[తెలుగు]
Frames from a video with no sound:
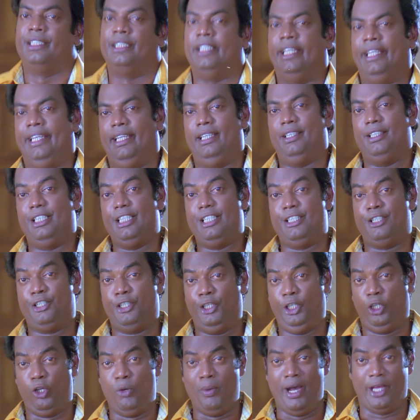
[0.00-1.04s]
సరే
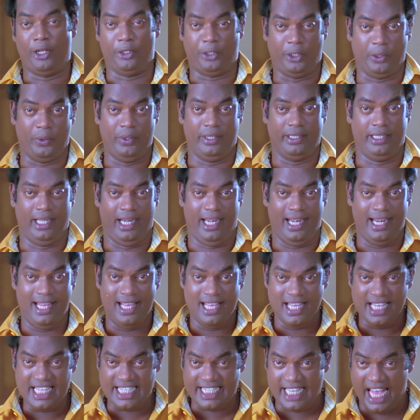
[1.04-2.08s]
శ్రీకుమార్ ఒక్కరే
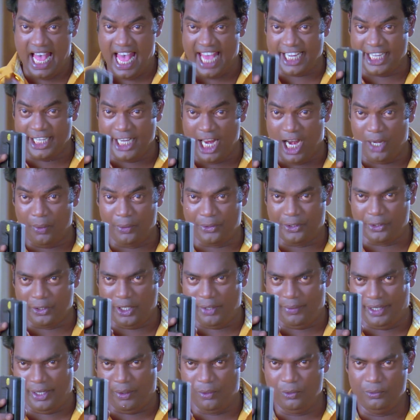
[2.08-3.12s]
వస్తారు మీరు కూడా
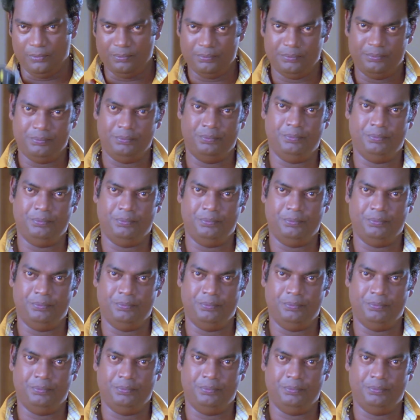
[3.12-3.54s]
ఒక్కరే పంపిస్తారా